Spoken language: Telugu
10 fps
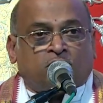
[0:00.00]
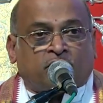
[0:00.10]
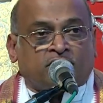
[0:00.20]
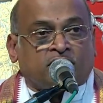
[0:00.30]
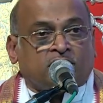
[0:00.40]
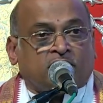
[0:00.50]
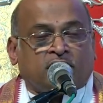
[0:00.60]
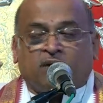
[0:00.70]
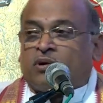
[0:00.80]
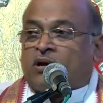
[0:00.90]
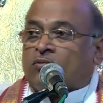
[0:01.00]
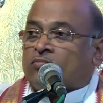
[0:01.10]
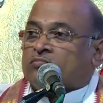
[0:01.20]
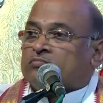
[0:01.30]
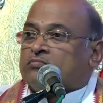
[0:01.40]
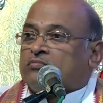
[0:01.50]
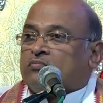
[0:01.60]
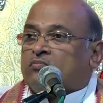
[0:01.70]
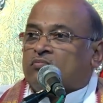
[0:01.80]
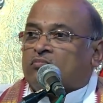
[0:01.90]
ప్రతిదాన్ని మనం
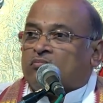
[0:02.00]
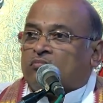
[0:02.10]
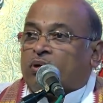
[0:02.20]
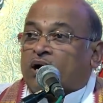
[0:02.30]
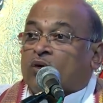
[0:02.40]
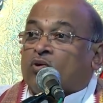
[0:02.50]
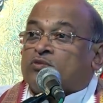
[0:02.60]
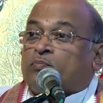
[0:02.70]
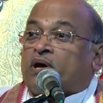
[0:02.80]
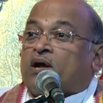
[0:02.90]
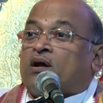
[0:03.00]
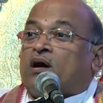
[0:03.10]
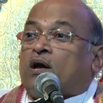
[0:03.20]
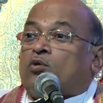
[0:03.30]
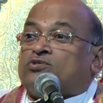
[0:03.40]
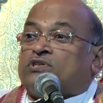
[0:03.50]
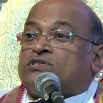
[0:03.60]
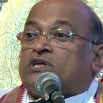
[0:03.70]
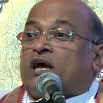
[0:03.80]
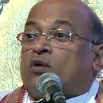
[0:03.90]
భగవత్పరంగా
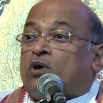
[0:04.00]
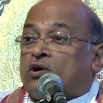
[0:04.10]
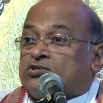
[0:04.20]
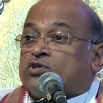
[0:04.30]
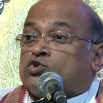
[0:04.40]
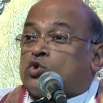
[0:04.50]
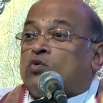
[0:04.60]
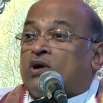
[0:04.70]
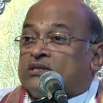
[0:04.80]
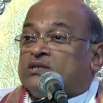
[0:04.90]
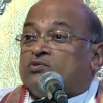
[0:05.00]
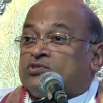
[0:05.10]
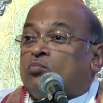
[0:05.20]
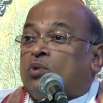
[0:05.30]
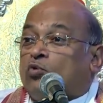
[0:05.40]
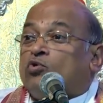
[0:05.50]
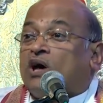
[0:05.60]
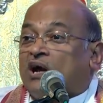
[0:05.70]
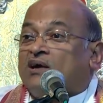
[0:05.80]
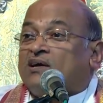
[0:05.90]
ఆలోచించి అలవాటు చేసుకోవాలి జీవితం
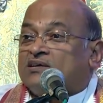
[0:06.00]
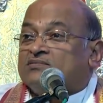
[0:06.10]
బాగుండాలంటే